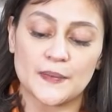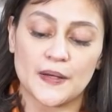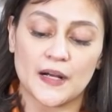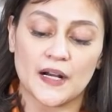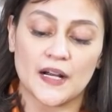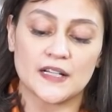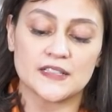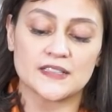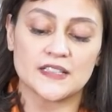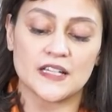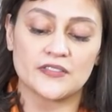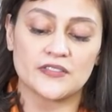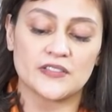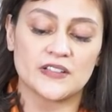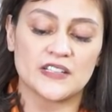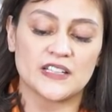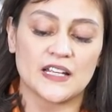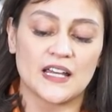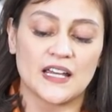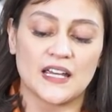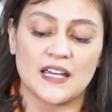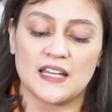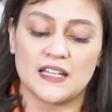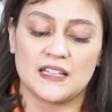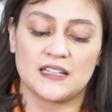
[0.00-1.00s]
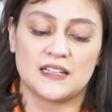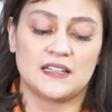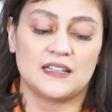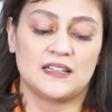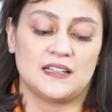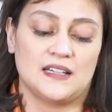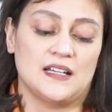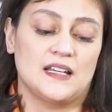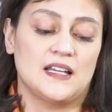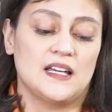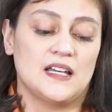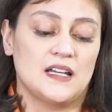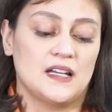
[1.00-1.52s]
mga 78 uh,
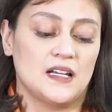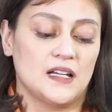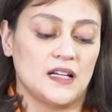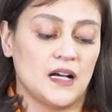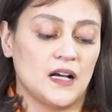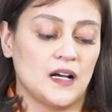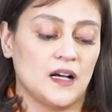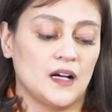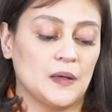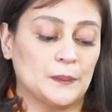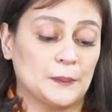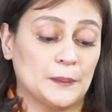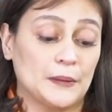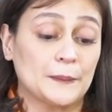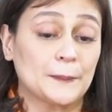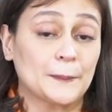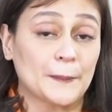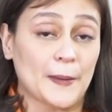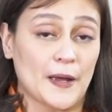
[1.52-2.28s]
ah, per